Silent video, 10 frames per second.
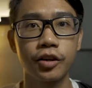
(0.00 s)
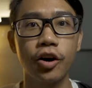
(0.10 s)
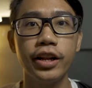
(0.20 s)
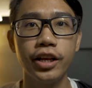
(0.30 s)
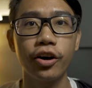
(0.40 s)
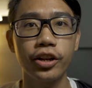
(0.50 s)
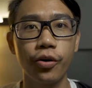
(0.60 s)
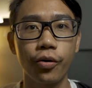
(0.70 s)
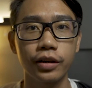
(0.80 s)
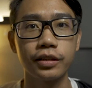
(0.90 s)
ข้อดีข้อที่
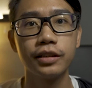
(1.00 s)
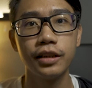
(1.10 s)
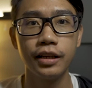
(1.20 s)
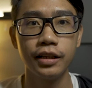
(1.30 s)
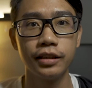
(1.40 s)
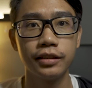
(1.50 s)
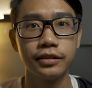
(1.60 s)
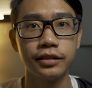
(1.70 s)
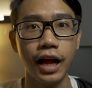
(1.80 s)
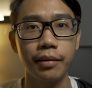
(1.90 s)
6
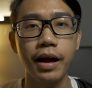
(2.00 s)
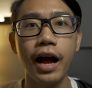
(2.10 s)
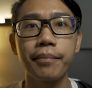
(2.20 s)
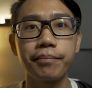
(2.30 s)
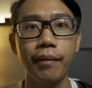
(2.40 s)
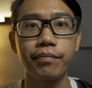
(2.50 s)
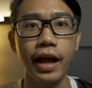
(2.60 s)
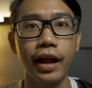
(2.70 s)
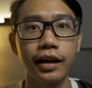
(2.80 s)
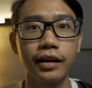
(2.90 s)
สามารถปรับ
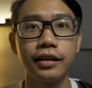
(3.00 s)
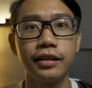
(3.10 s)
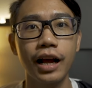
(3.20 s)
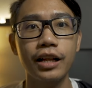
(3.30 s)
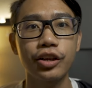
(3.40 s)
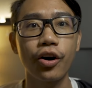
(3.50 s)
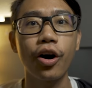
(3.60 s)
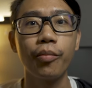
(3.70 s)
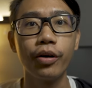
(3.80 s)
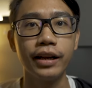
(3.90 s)
แต่งหน้าจอ
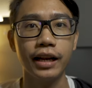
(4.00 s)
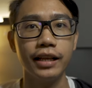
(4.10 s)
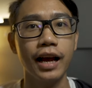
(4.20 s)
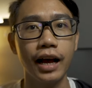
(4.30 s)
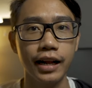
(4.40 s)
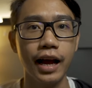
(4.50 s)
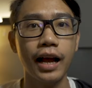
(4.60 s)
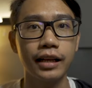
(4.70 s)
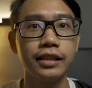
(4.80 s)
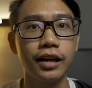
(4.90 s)
บนนาฬิกาได้
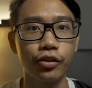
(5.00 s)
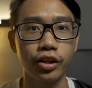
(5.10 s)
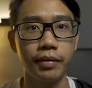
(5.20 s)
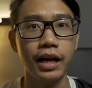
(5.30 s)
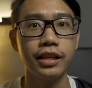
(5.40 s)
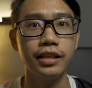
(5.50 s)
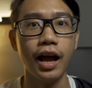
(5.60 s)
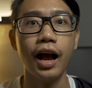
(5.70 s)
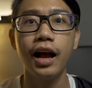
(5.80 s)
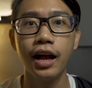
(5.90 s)
คือเราสามารถที่
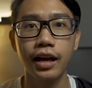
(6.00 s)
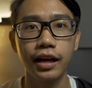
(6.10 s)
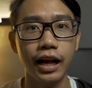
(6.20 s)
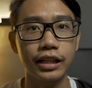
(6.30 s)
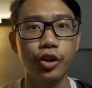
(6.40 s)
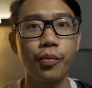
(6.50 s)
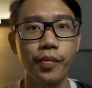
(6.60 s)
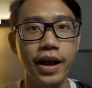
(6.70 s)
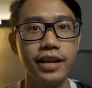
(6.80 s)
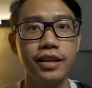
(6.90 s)
จะคัดต้ม
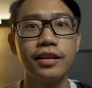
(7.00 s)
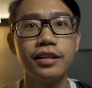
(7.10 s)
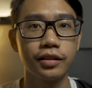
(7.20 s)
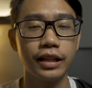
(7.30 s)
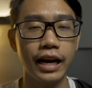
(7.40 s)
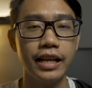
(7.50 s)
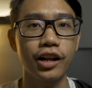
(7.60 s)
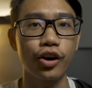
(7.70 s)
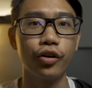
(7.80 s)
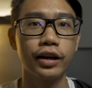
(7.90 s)
ไม้รายละเอีย
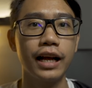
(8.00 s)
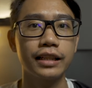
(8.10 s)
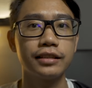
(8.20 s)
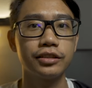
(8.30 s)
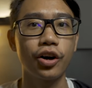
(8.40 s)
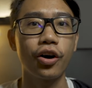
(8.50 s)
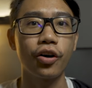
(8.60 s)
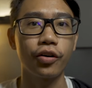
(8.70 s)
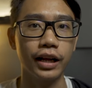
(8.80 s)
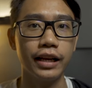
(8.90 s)
ดของหน้าจอ
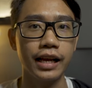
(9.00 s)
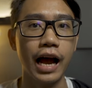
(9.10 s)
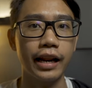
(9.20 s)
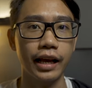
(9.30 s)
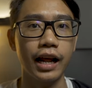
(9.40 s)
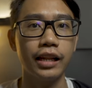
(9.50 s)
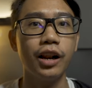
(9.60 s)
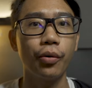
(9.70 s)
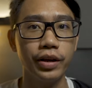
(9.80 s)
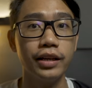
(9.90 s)
ของนาฬิกาในขณะที่
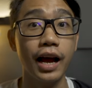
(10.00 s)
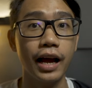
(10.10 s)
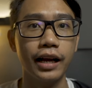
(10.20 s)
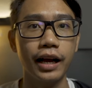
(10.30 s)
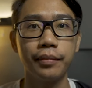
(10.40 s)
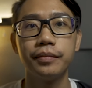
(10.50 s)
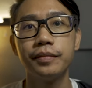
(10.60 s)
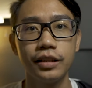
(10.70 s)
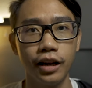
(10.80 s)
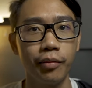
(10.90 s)
เราวิ่งได้นะครับ
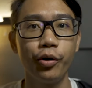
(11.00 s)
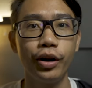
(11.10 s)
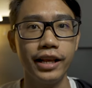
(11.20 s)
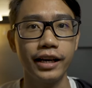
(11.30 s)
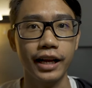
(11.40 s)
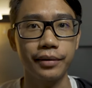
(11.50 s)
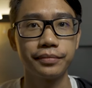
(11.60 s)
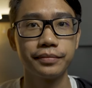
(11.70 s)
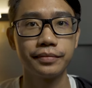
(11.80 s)
เดี๋ยวเราไปดูรายละเอียดครับ